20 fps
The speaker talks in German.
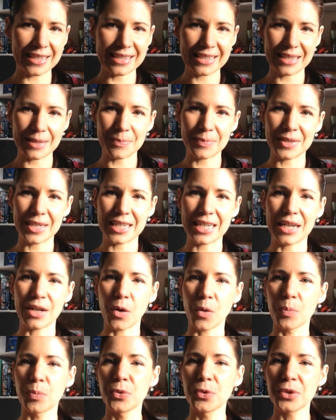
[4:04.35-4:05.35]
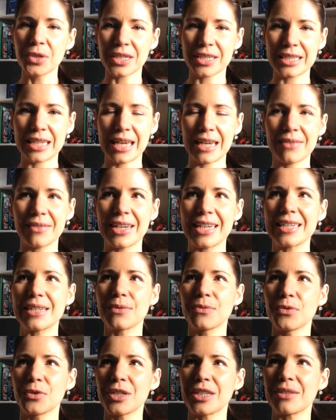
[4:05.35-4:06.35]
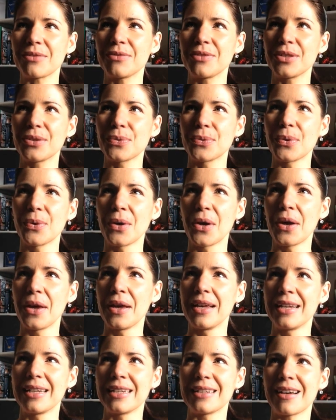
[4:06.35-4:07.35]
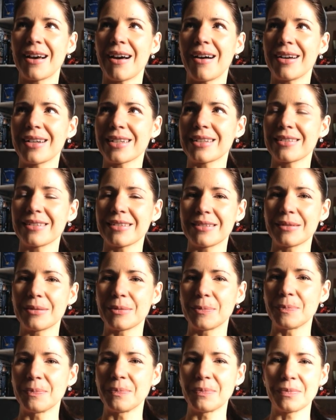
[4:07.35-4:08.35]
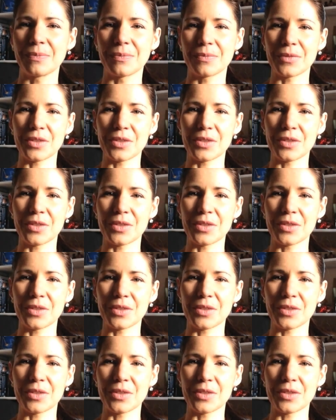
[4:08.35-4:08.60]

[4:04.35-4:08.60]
Es gibt ja dann auch Bücher teilweise, wo das wie so eine Art ähm,